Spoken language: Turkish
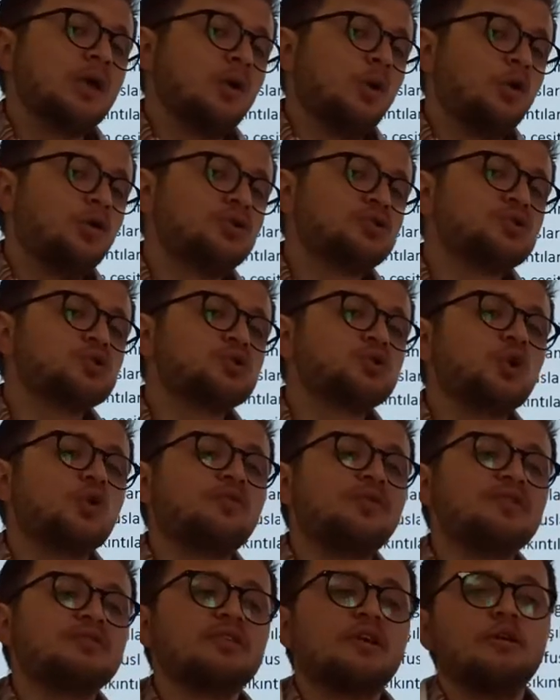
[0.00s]
Onun için çok
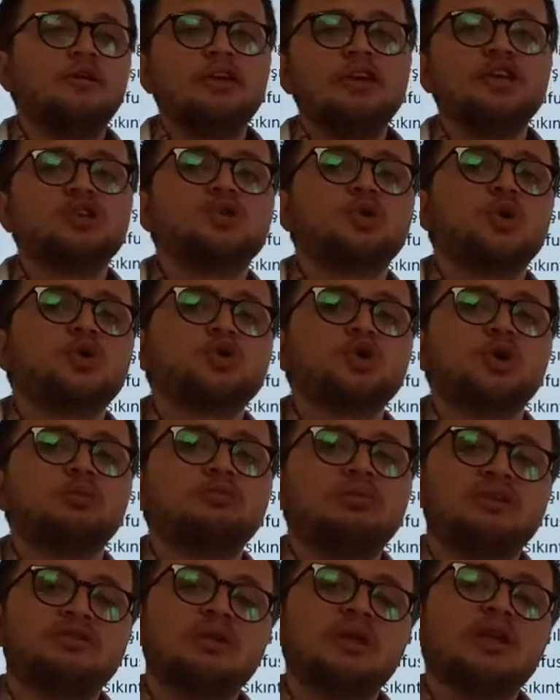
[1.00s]
fazla iç göç
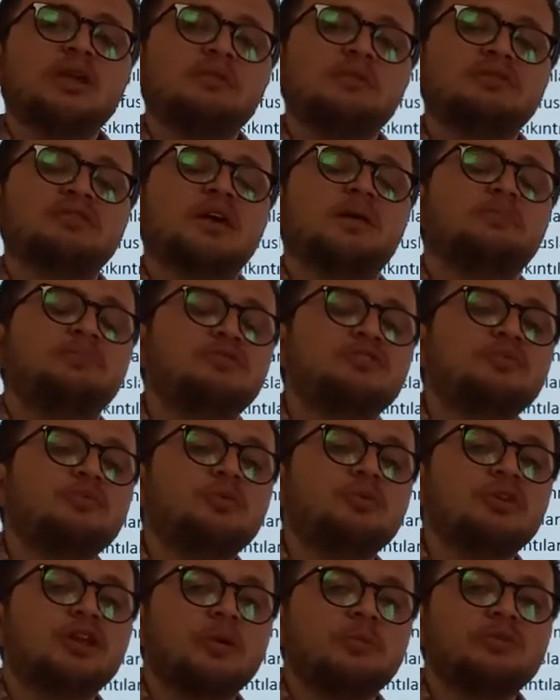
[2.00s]
olmaz. Mesela bizim
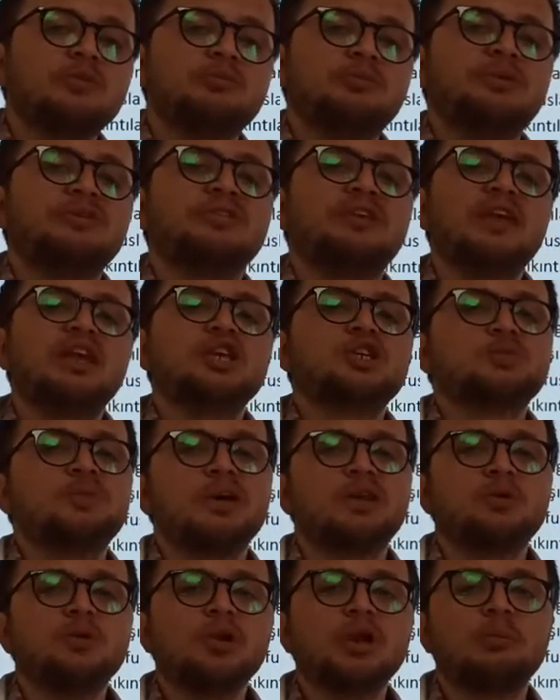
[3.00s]
ülkemiz biz
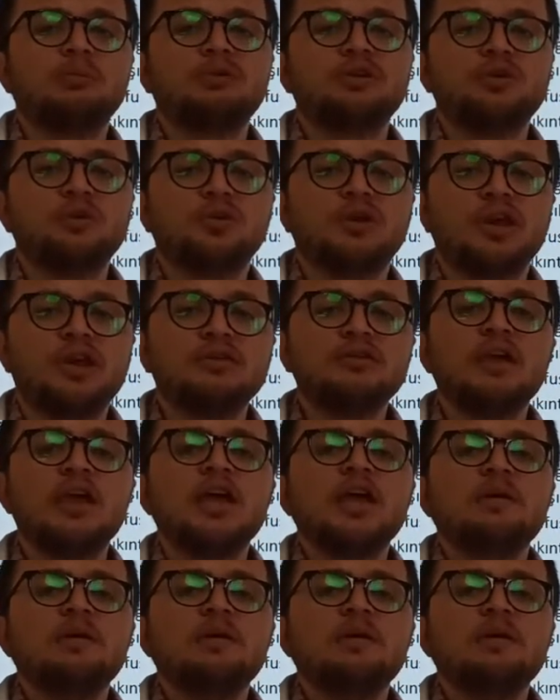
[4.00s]
gelişmekte olan bir ülkeyiz.